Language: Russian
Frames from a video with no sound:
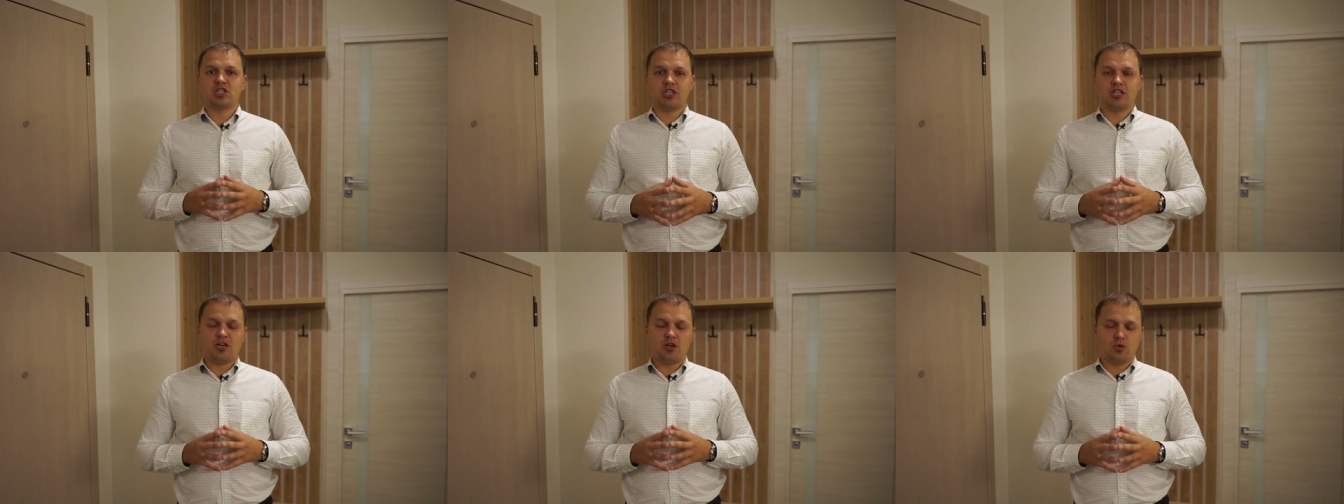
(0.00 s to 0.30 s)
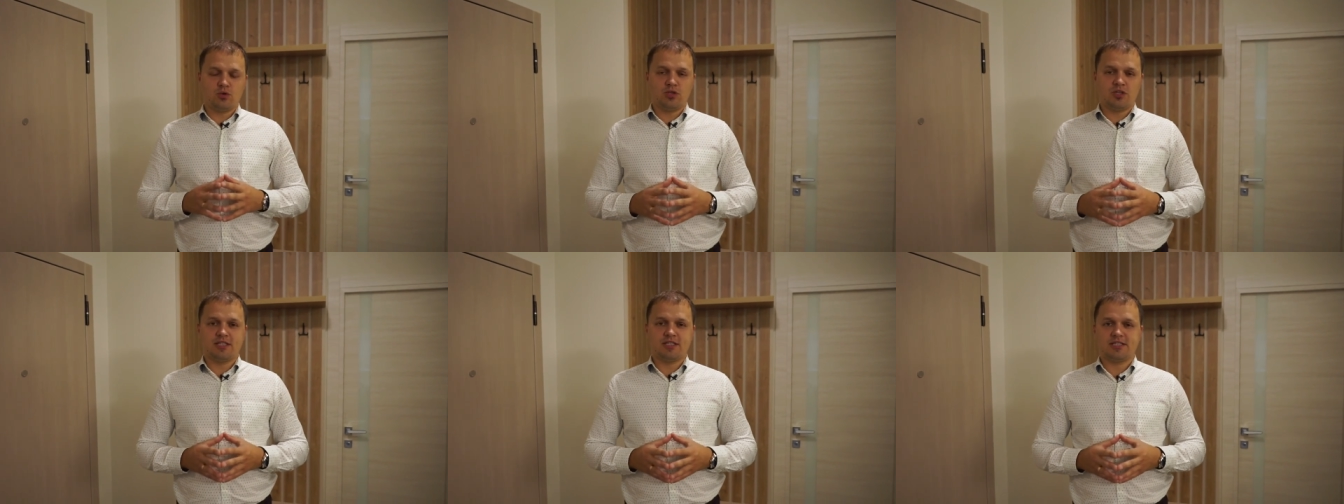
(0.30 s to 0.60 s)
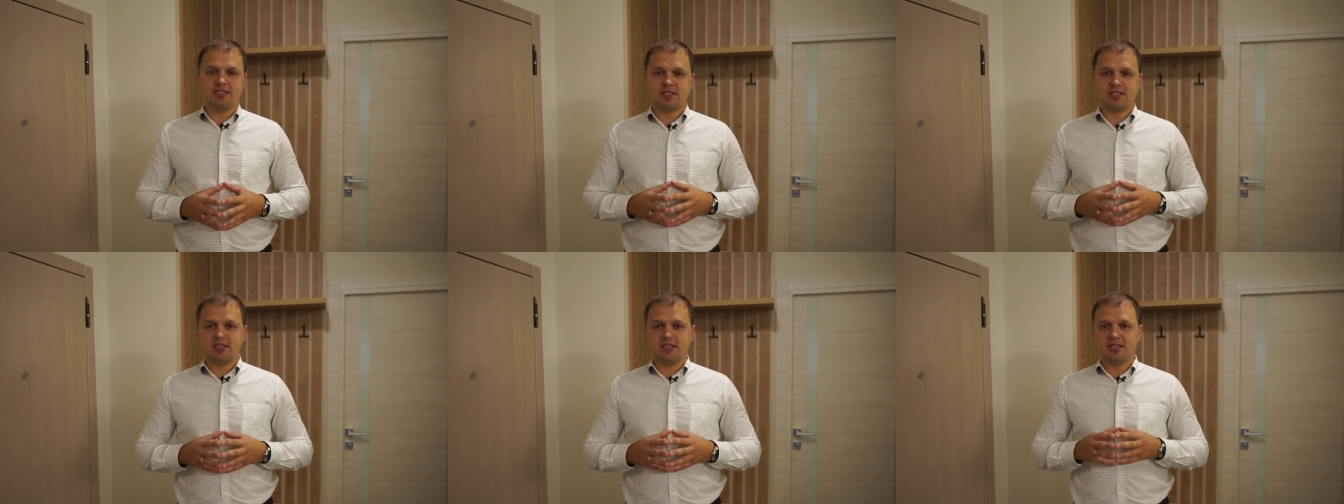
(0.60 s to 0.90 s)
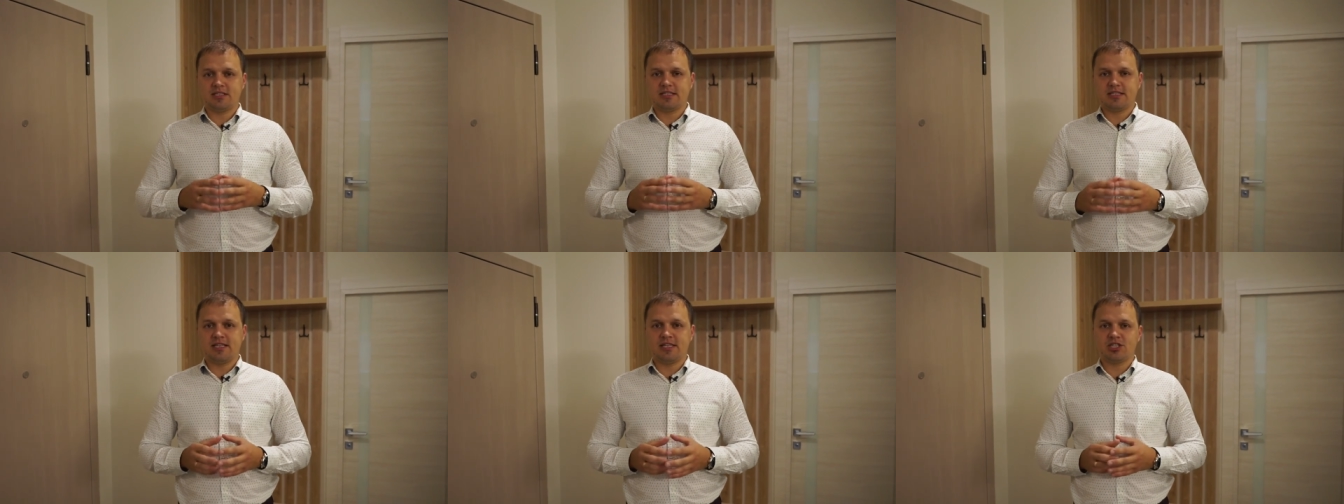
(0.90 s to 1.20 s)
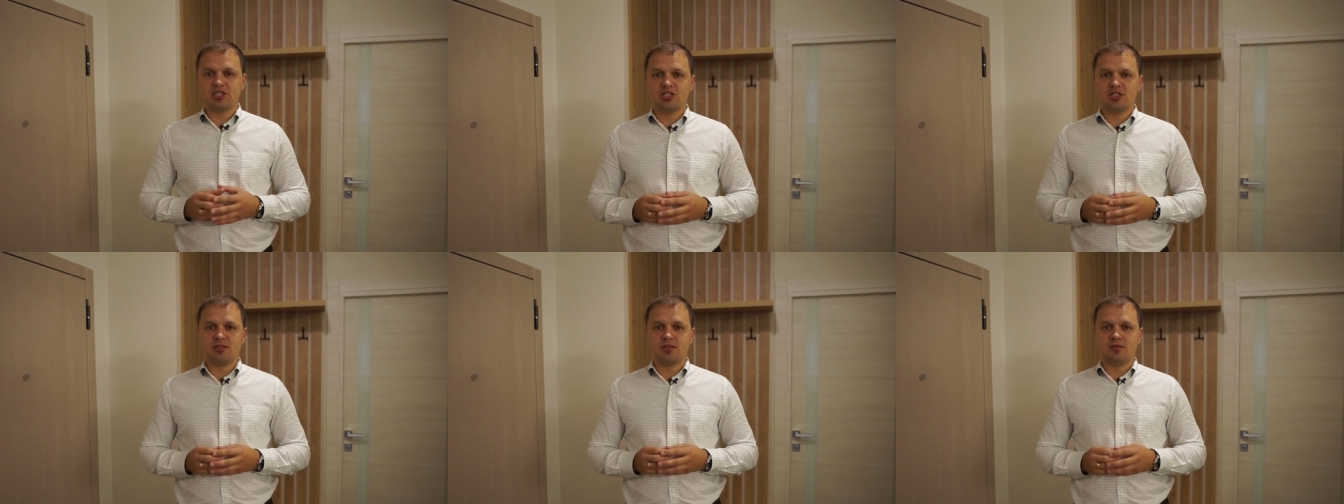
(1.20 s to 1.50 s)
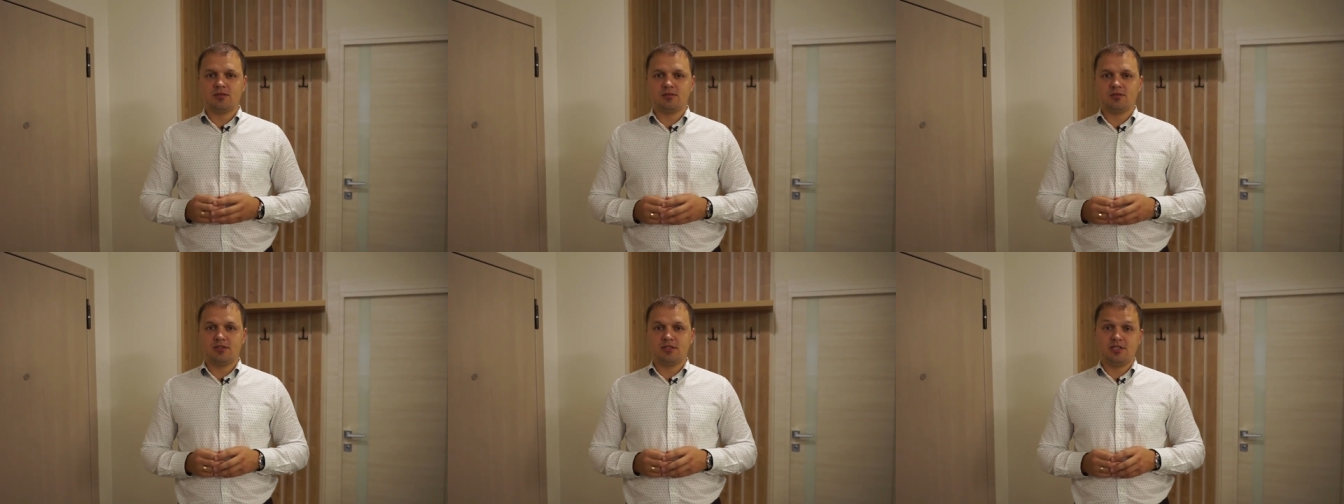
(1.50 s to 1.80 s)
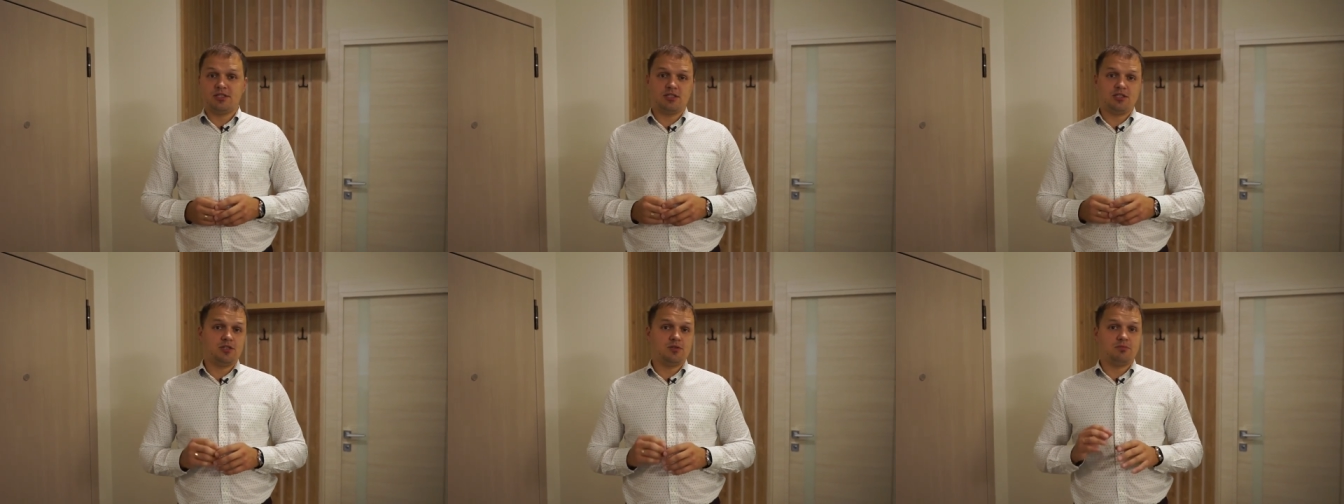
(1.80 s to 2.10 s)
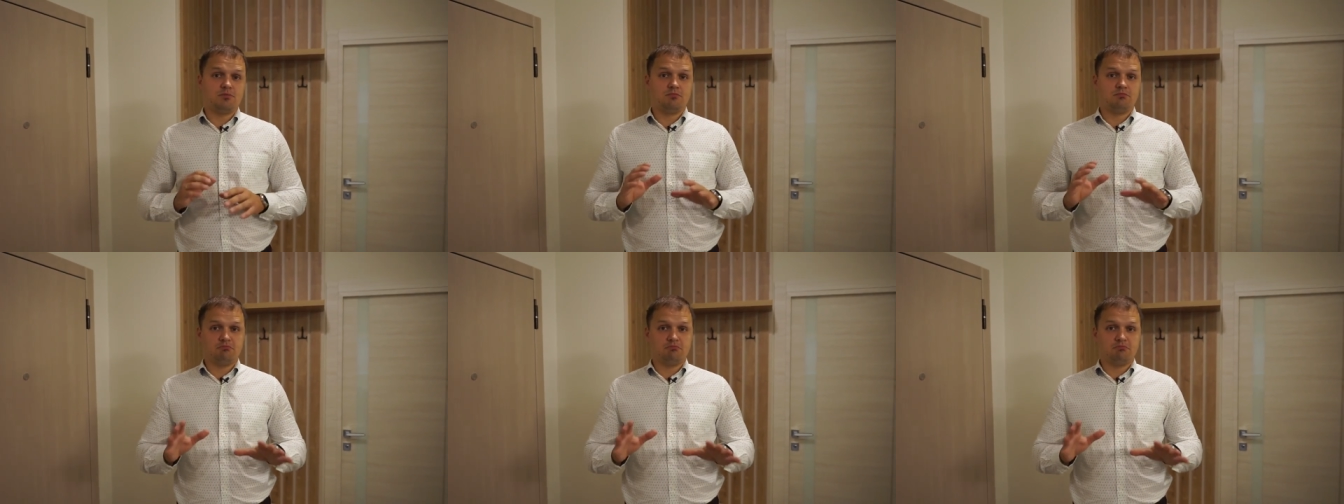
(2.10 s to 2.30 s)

шла у нас слаженно и